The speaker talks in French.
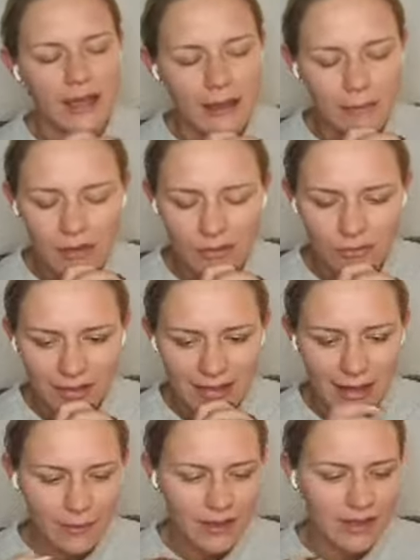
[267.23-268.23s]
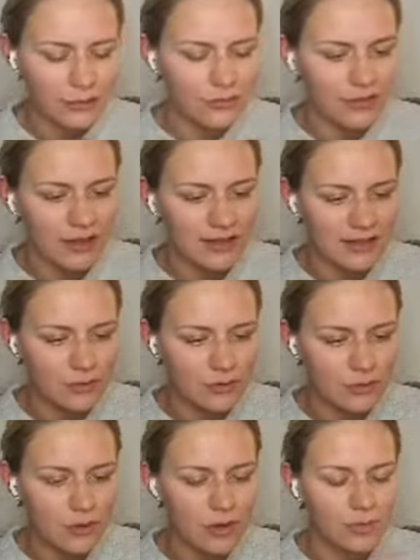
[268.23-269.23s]
mais en fait la manière de faire des
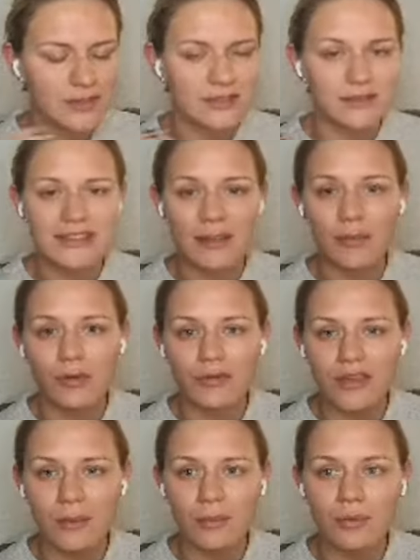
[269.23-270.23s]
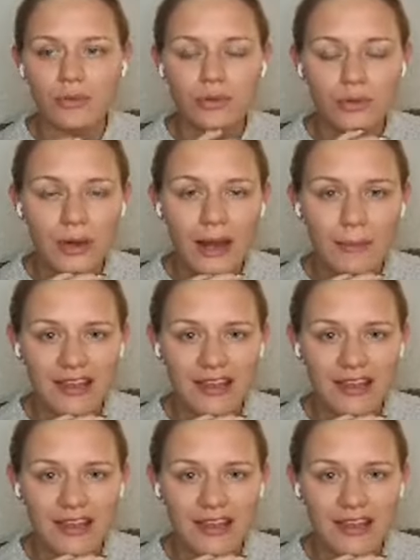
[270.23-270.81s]
lancements, pour l'instant ça me convient plus,